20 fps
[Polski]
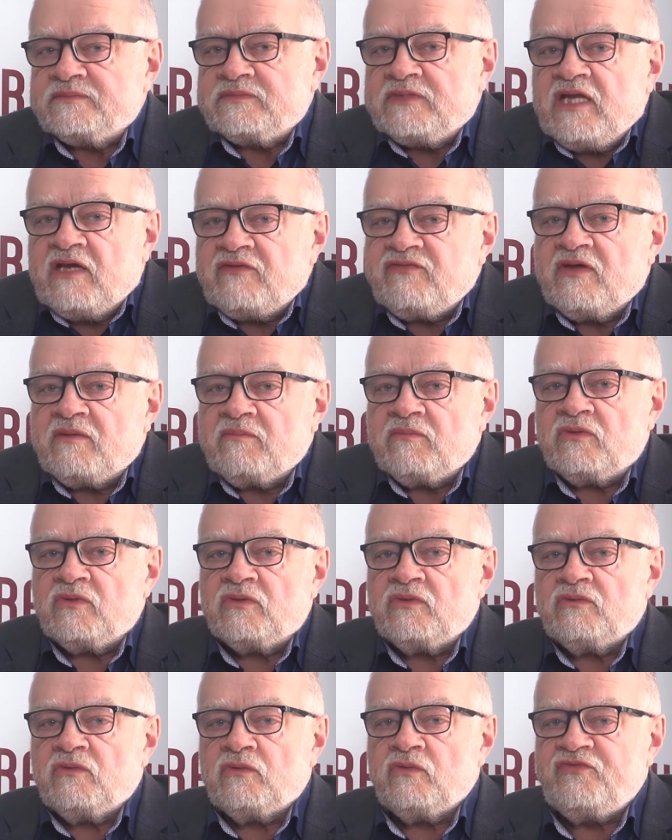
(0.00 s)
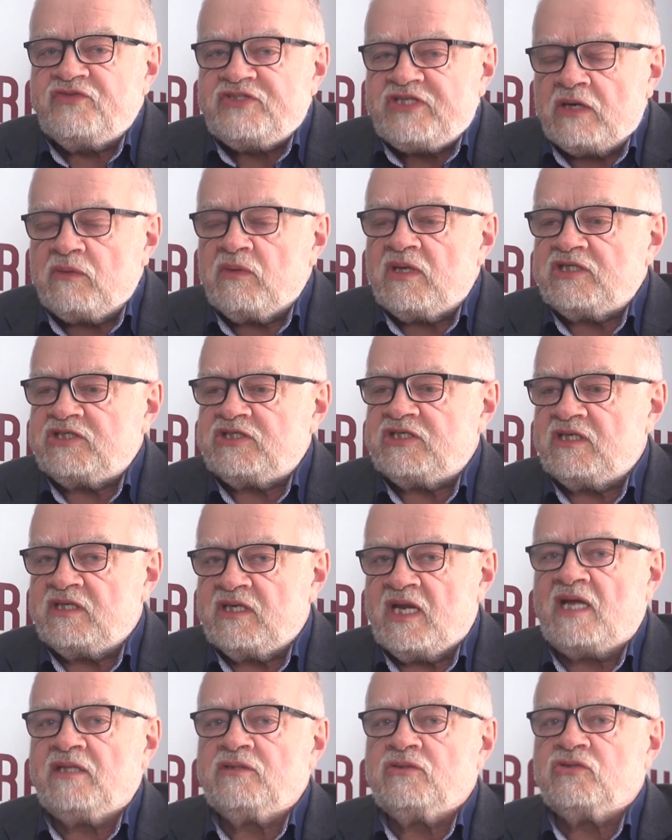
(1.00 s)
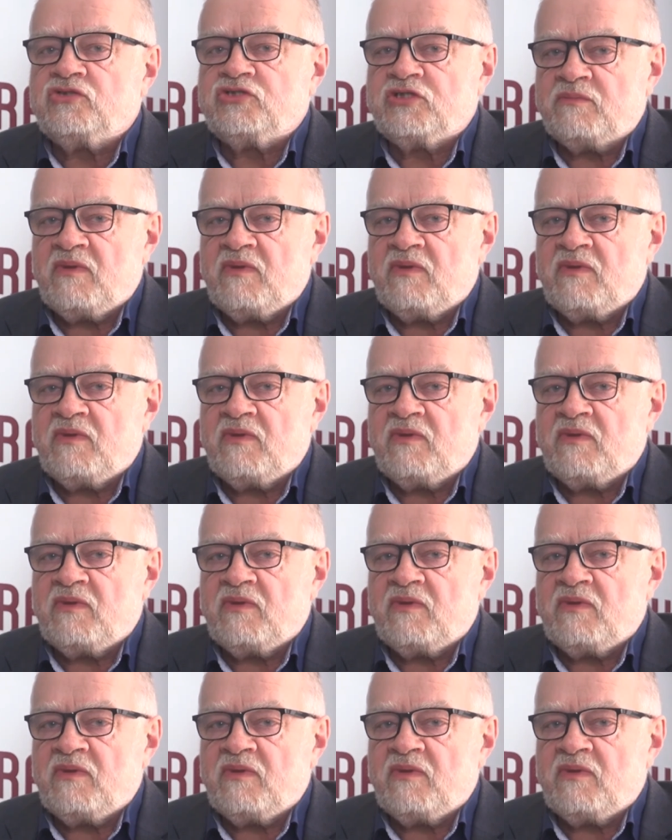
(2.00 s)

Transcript: nie wiem, uwzięła się na to,